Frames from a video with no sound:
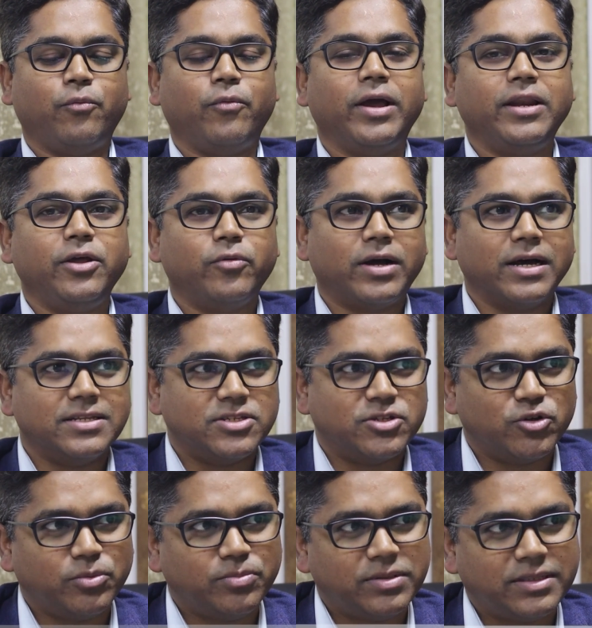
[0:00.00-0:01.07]
ওয়েন ইউ
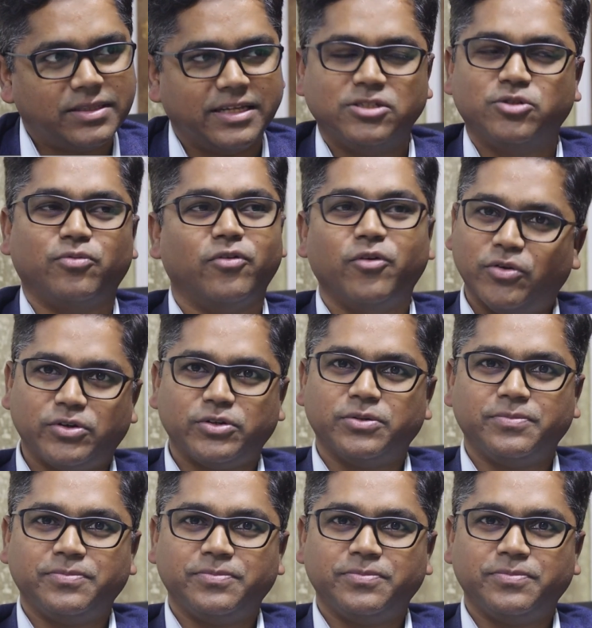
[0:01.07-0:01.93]
কনজিউম দিস ফুড